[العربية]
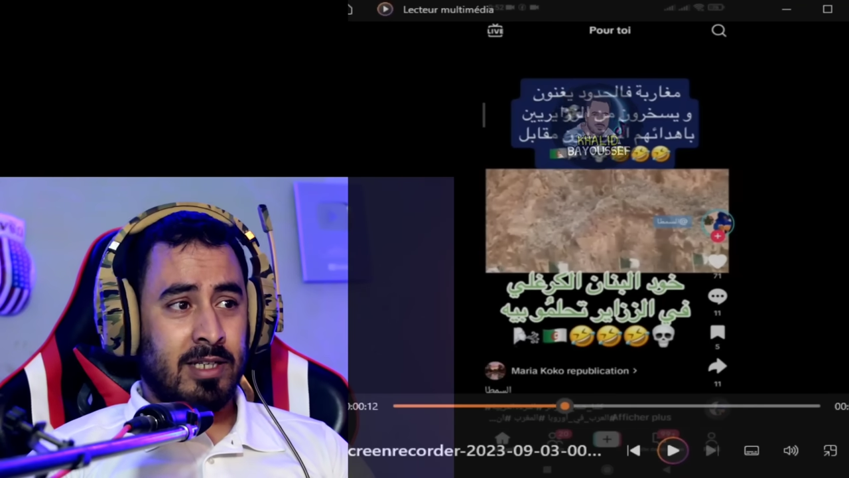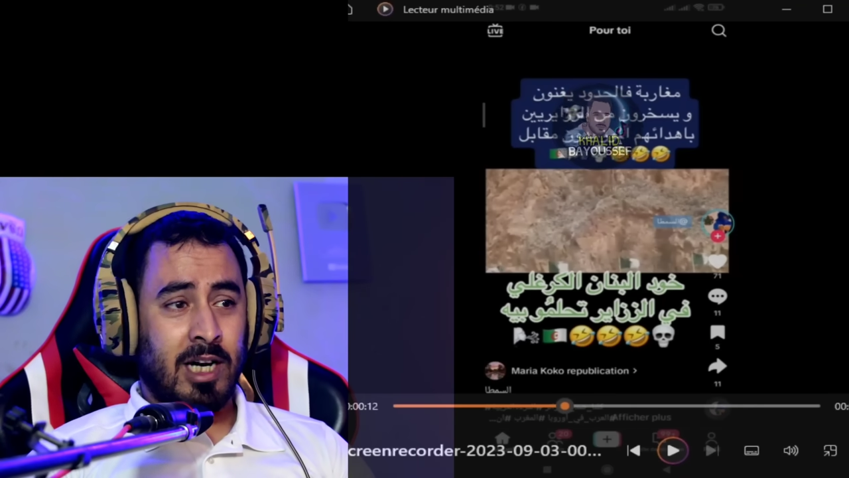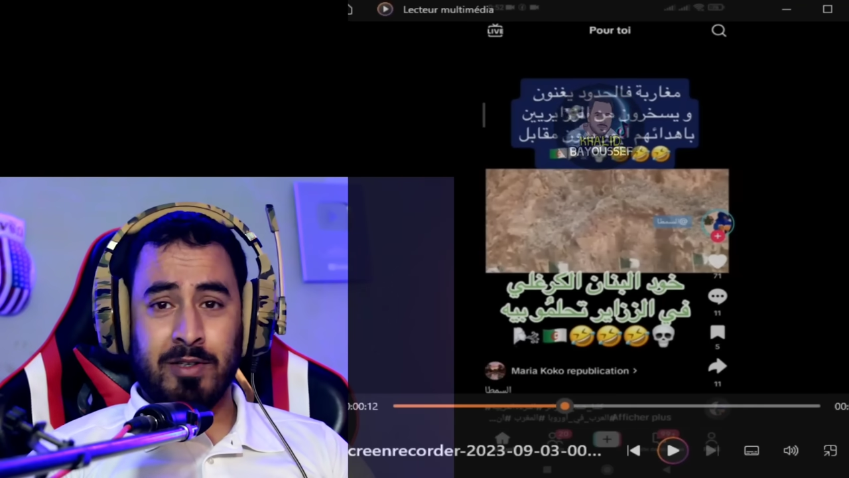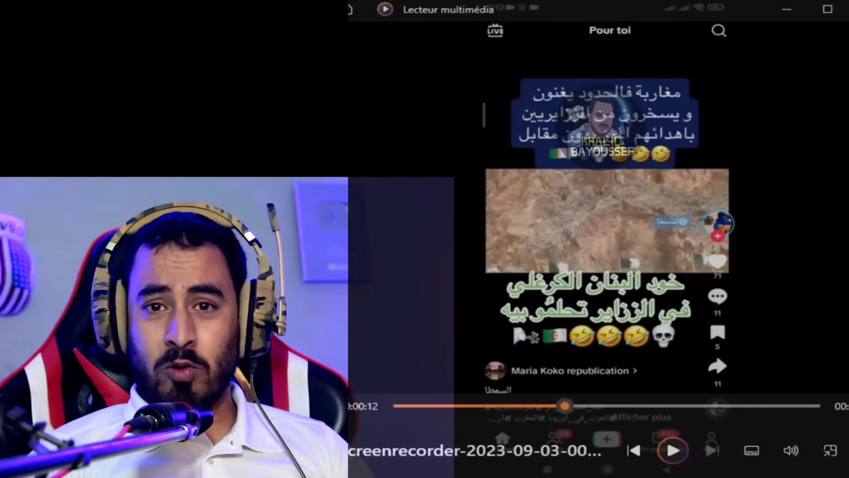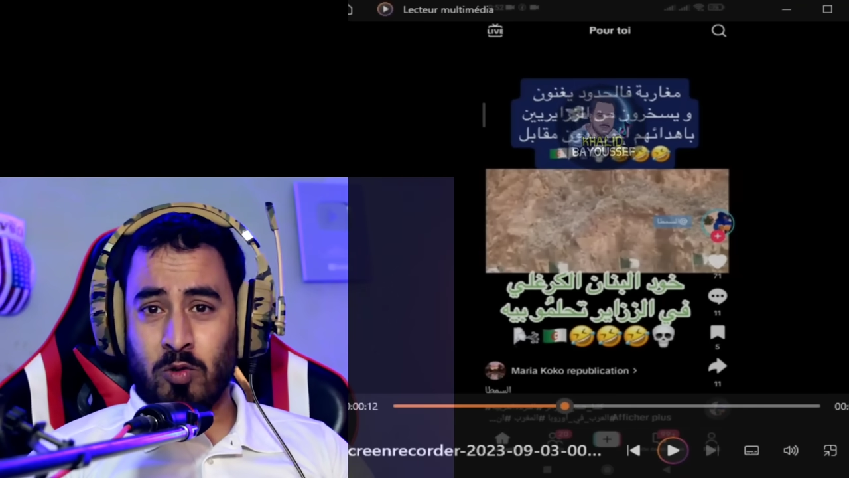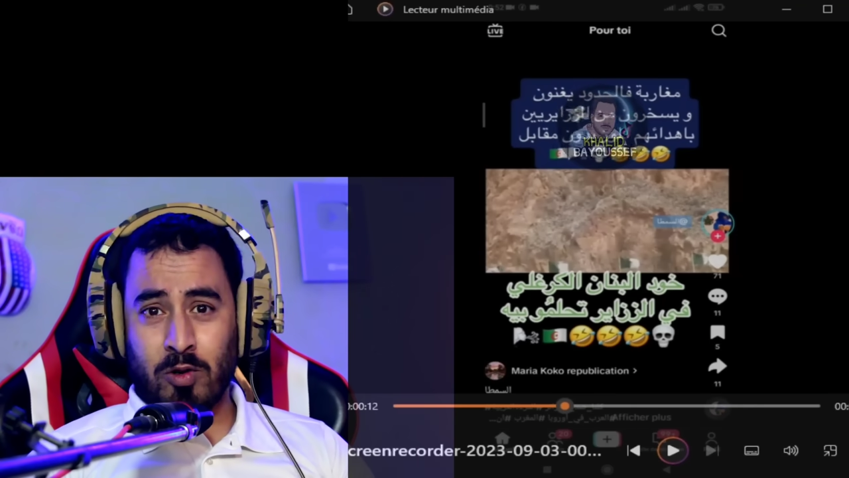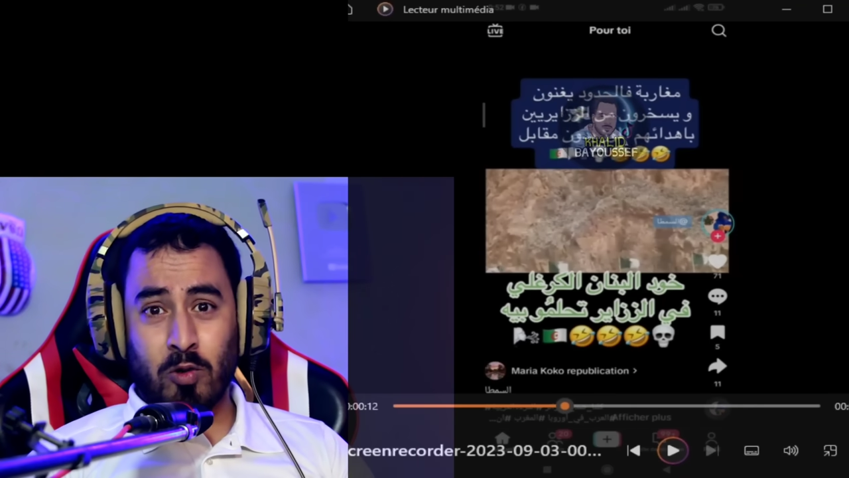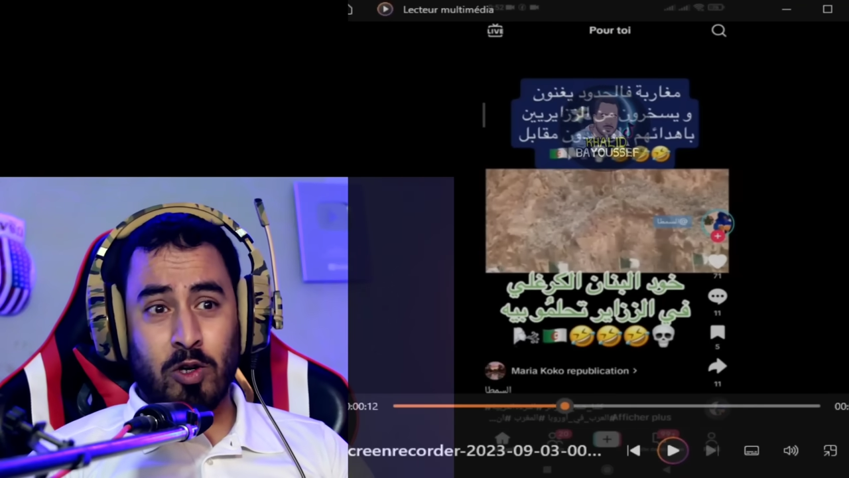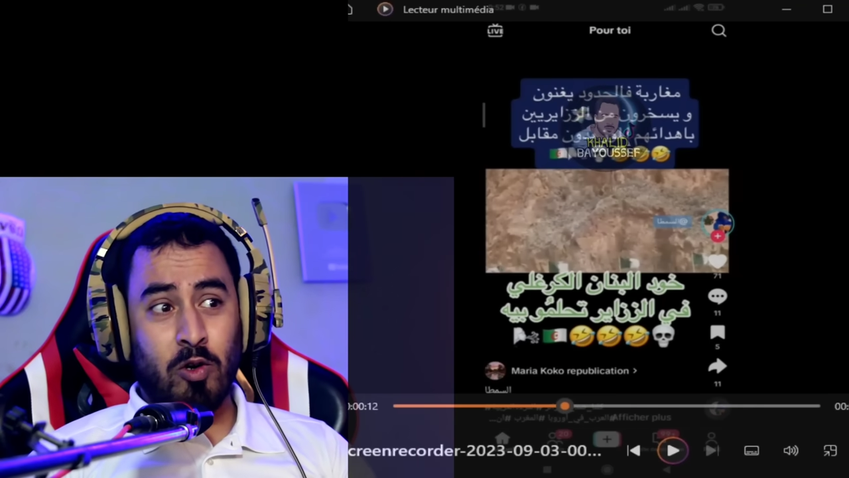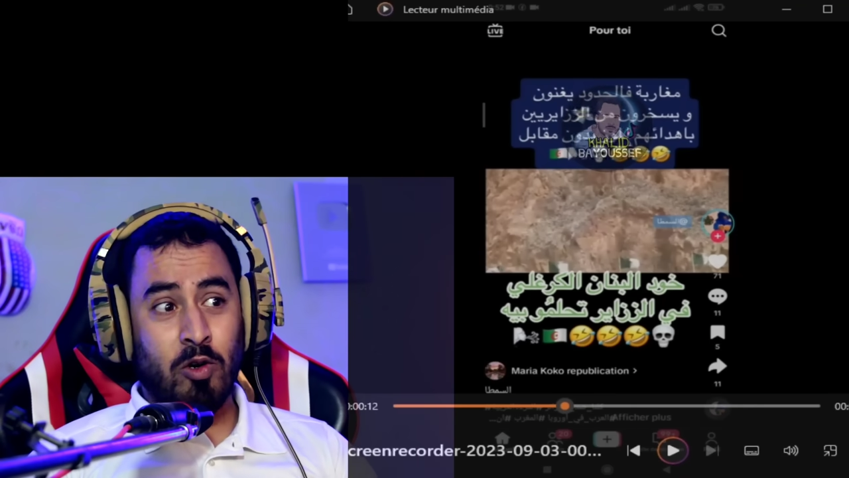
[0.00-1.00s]
عرفتي
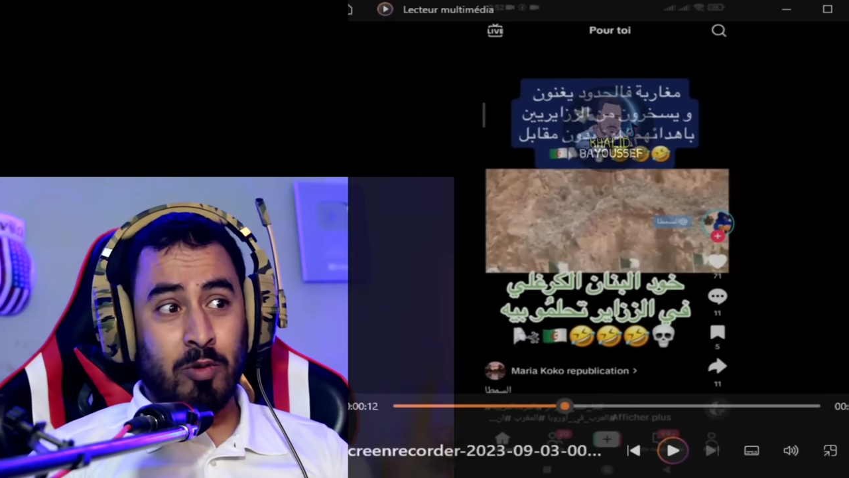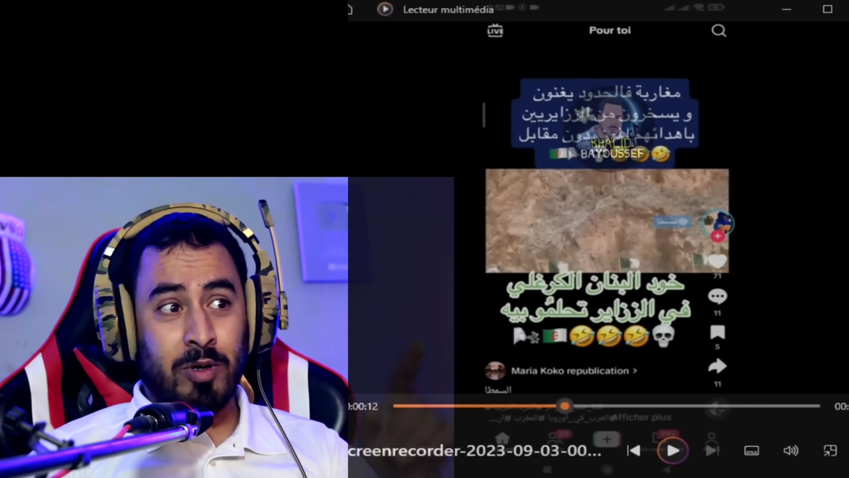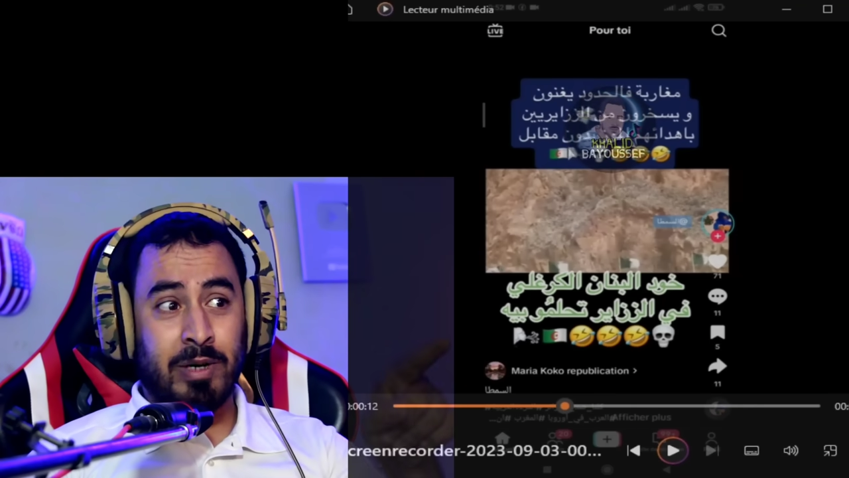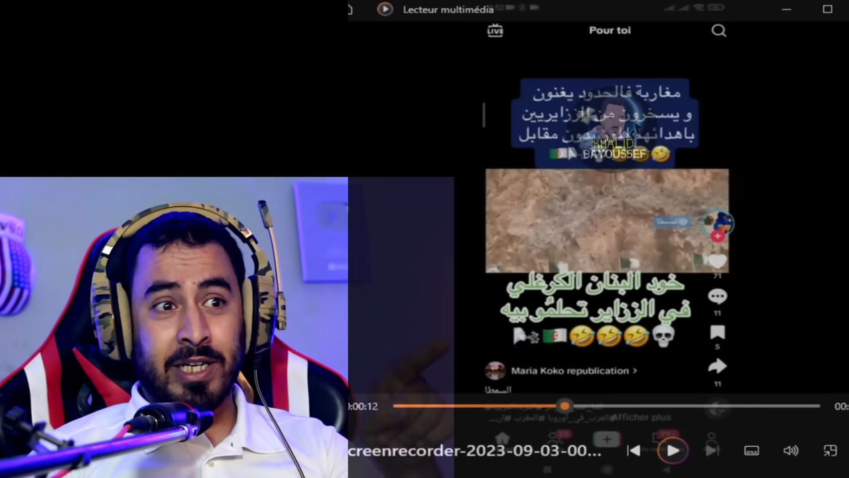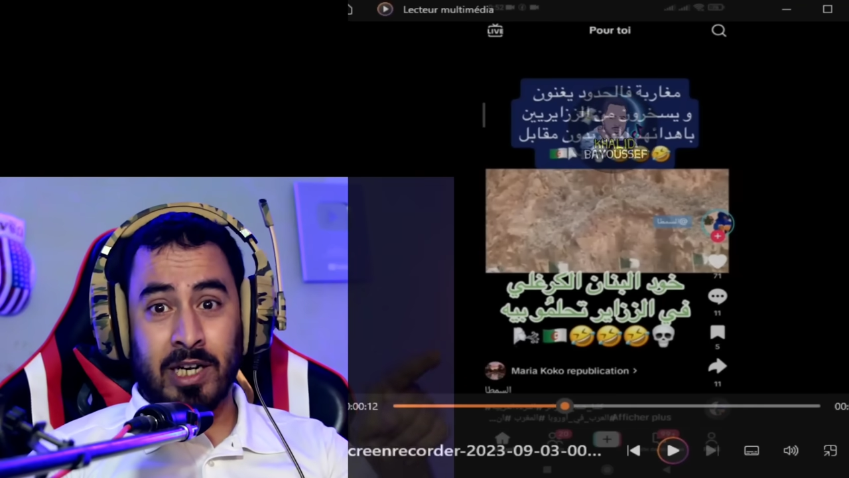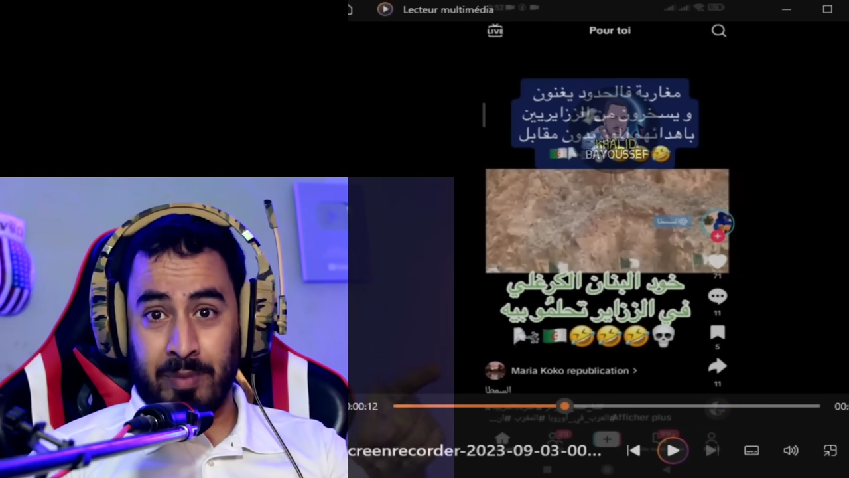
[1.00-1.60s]
وتلوحوا لهم البنان